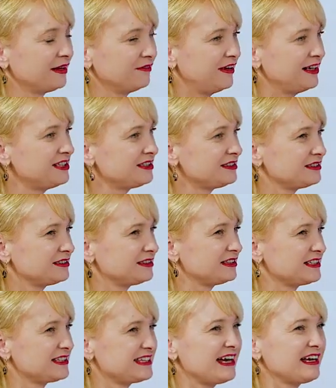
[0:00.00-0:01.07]
Welche
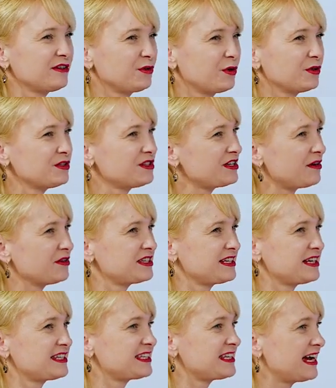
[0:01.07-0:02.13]
Sachen können Sie aus
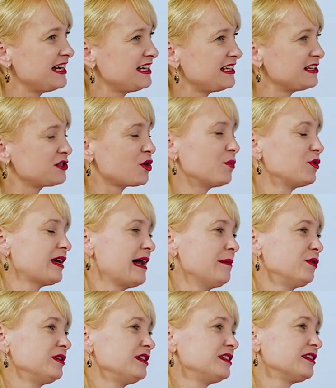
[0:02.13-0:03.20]
der Zeit als
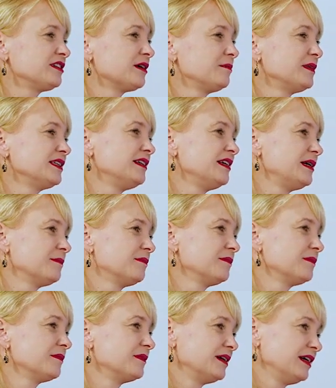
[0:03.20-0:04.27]
Kommunalpolitiker
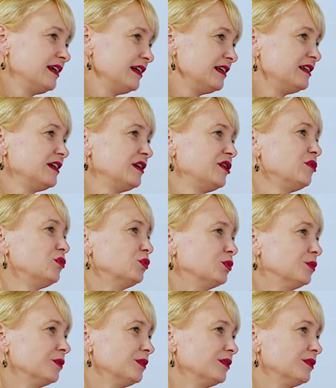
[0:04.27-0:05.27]
mitnehmen in die EU?